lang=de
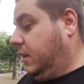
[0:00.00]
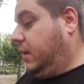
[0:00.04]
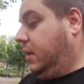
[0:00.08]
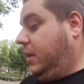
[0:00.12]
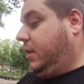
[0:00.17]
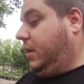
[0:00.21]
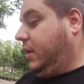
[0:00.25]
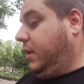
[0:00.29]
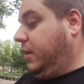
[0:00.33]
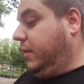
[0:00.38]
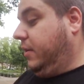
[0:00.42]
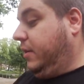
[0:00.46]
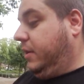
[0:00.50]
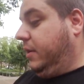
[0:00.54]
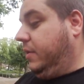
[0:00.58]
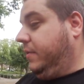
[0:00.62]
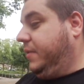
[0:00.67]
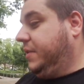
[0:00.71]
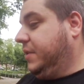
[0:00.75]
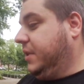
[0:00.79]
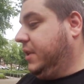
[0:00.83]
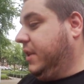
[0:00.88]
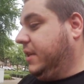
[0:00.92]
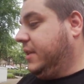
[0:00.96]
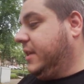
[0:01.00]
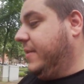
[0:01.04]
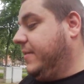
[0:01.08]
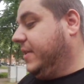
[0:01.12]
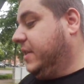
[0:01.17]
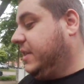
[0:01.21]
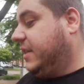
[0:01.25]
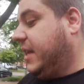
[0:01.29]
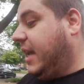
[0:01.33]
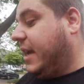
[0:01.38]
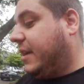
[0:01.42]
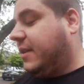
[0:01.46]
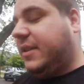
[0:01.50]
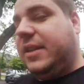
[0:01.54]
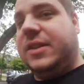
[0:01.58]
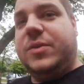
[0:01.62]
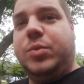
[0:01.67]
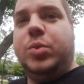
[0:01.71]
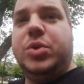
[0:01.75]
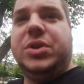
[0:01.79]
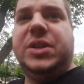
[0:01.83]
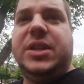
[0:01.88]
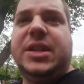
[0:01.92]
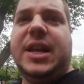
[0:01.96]
Äh, wir sind jetzt Level 6.
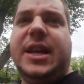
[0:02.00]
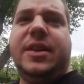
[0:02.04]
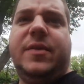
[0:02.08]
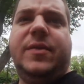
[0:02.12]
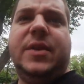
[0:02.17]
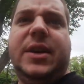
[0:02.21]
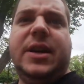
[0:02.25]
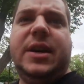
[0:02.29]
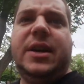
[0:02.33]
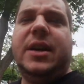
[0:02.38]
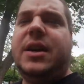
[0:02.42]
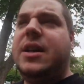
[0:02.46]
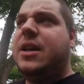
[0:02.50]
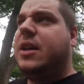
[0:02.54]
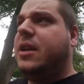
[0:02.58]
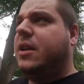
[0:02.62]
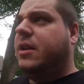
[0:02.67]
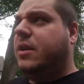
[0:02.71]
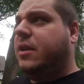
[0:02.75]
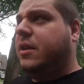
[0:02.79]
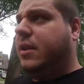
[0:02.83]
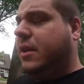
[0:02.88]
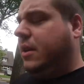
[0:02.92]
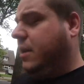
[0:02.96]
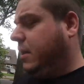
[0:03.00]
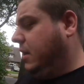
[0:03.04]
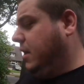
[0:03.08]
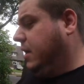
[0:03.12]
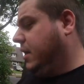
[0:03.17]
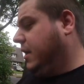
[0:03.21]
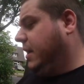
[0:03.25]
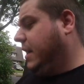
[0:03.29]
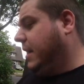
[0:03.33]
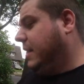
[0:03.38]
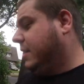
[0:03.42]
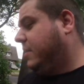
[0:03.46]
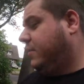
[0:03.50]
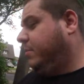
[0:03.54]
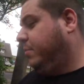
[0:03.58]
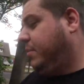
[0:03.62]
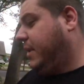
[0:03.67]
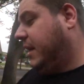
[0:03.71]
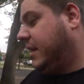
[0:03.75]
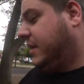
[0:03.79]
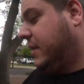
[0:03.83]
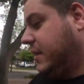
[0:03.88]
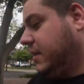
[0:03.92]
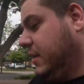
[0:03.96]
Jetzt müsste ich eigentlich wieder äh, einen ganzen
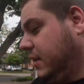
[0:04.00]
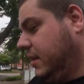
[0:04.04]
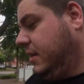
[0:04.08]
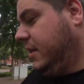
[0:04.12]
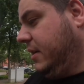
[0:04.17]
Batzen...